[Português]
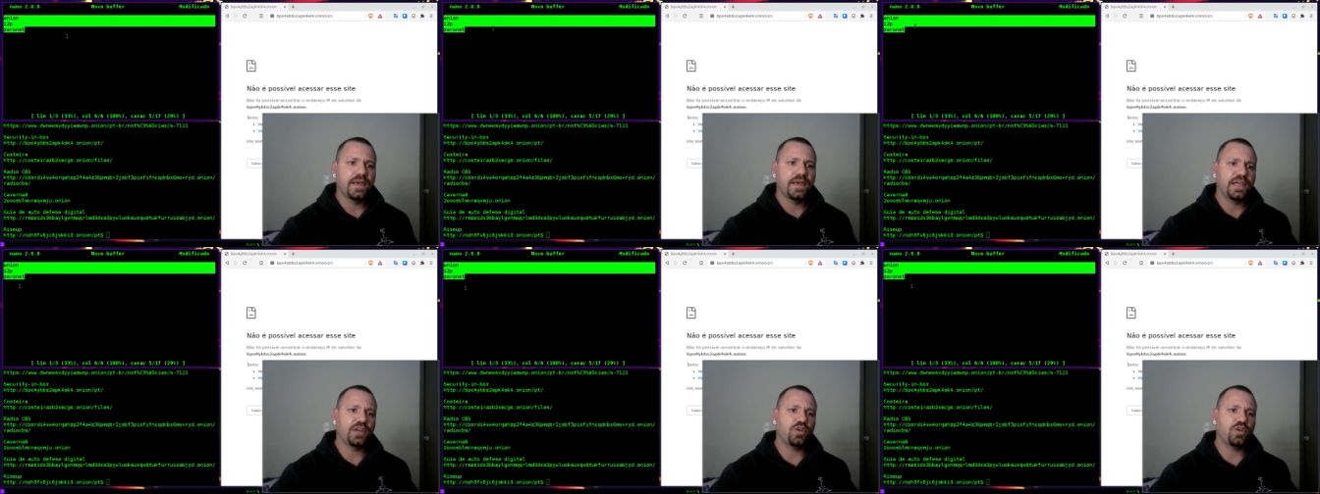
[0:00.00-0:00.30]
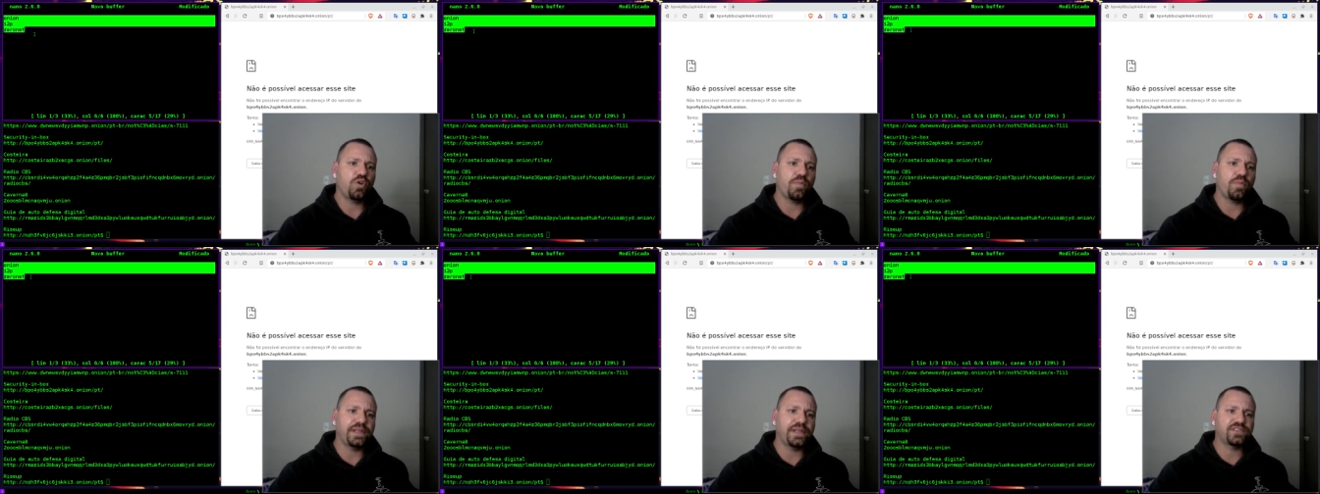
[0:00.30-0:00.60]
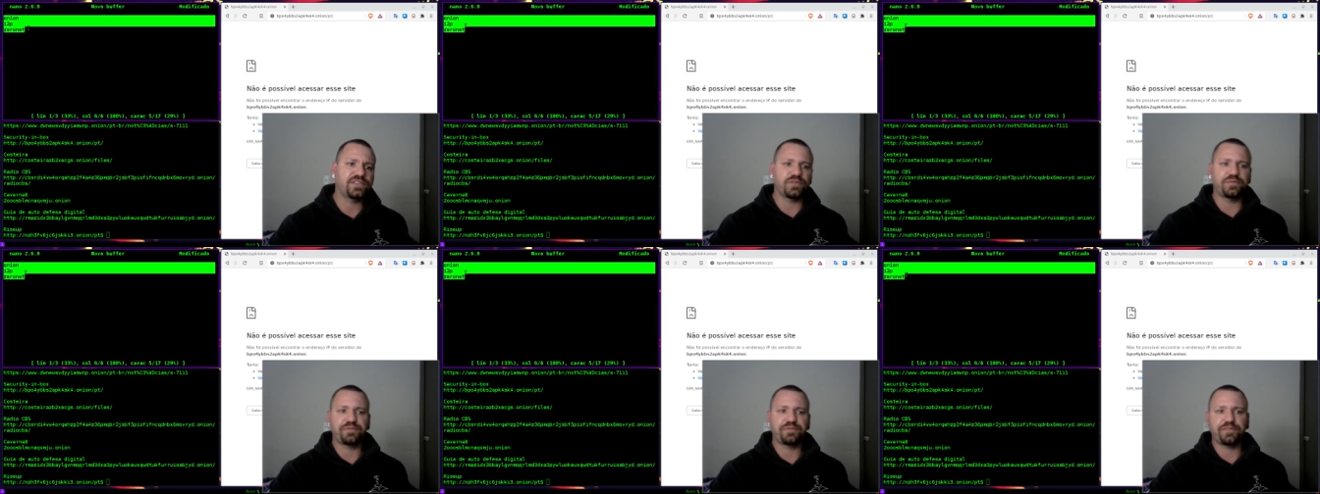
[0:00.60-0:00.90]
E normalmente
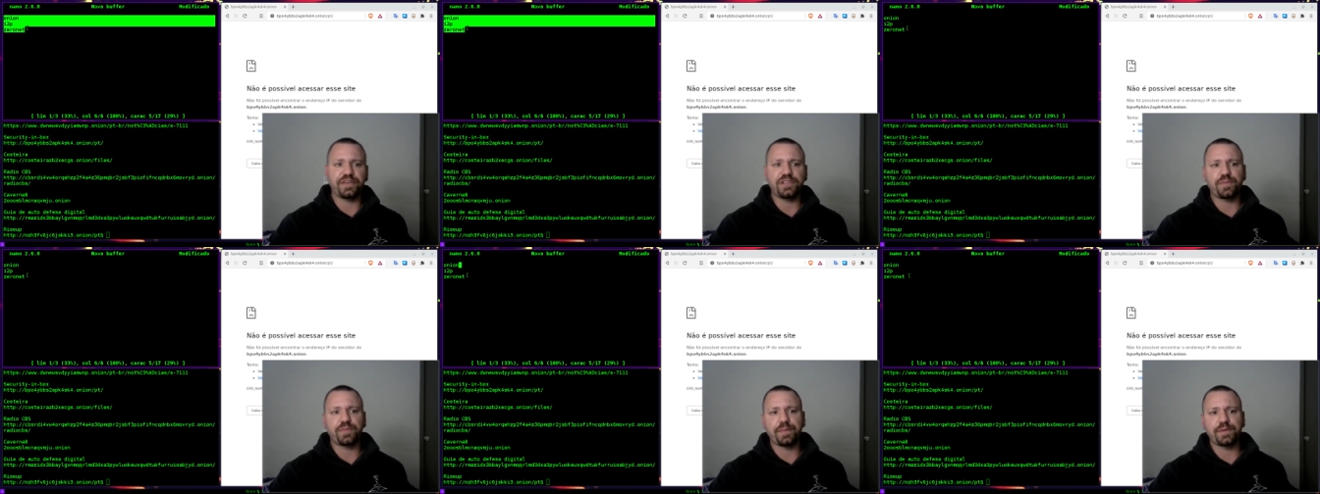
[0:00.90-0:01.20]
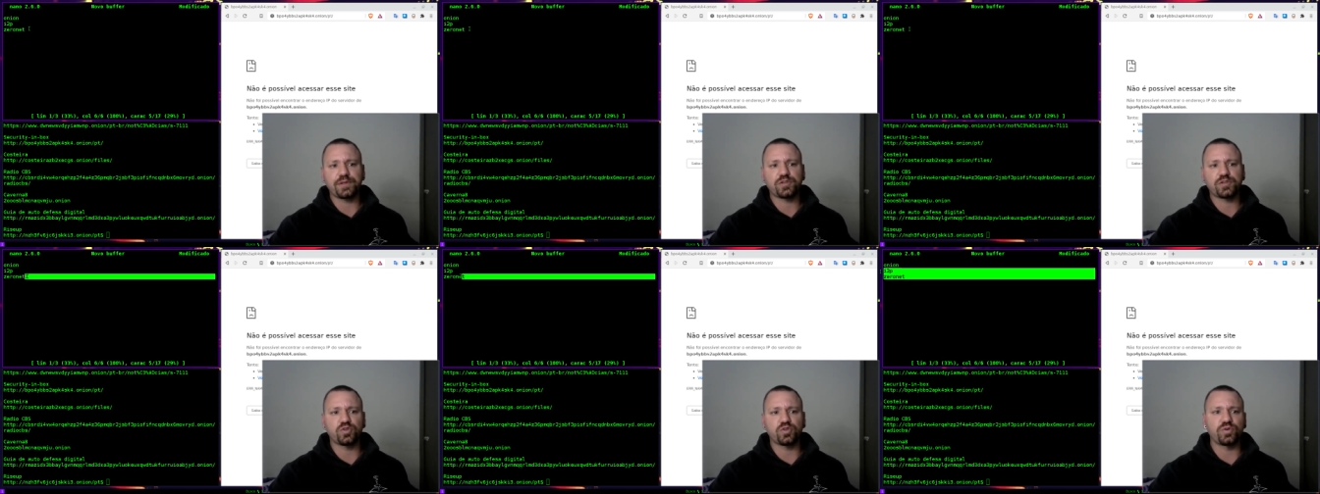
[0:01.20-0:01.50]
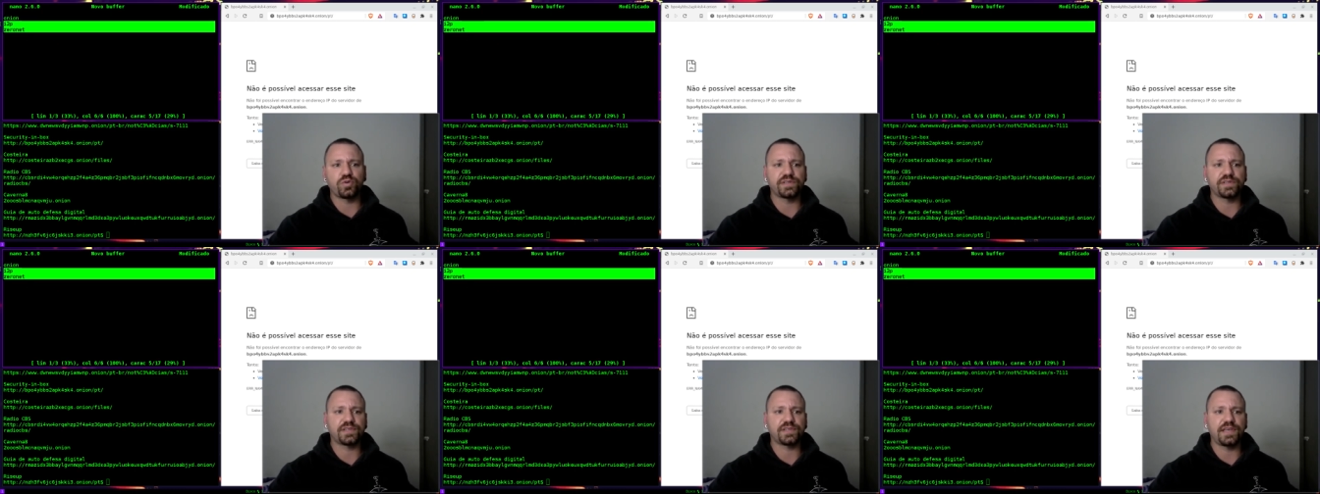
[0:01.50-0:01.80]
são feitos para
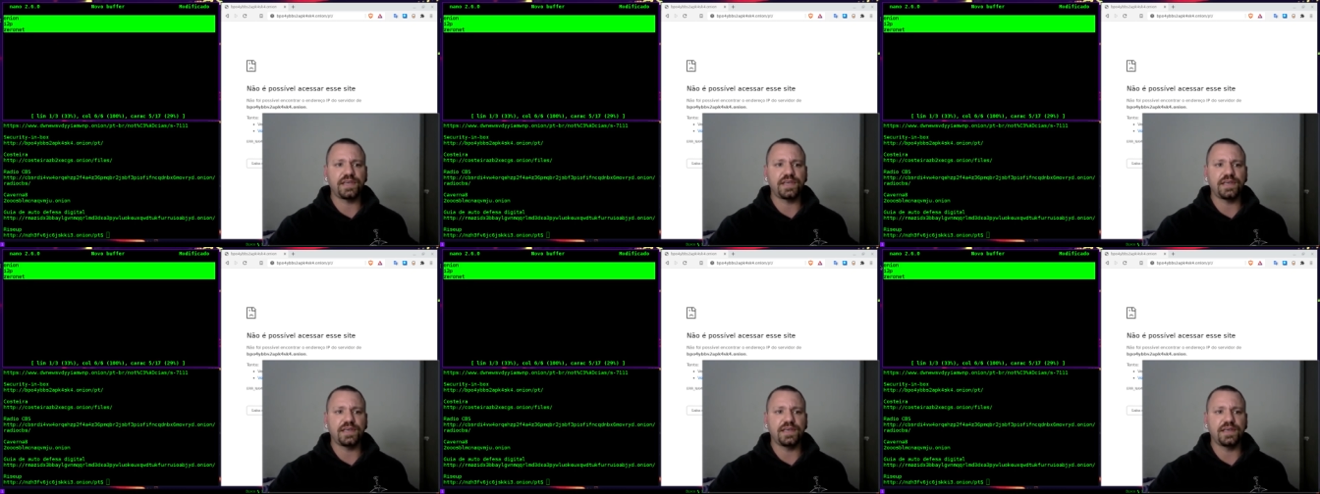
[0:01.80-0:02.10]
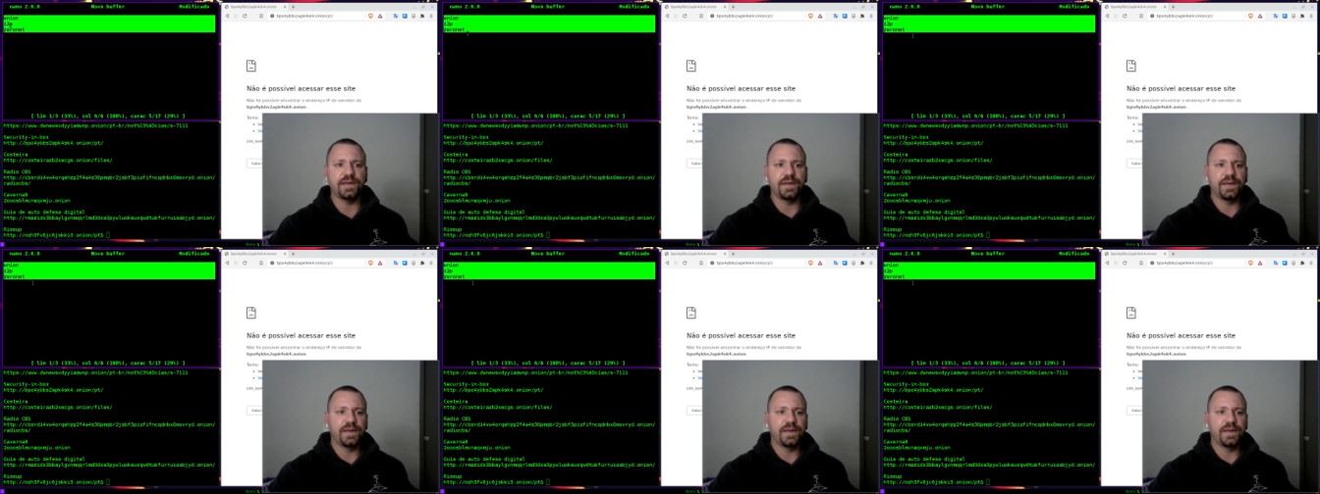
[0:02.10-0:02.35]
pessoas que,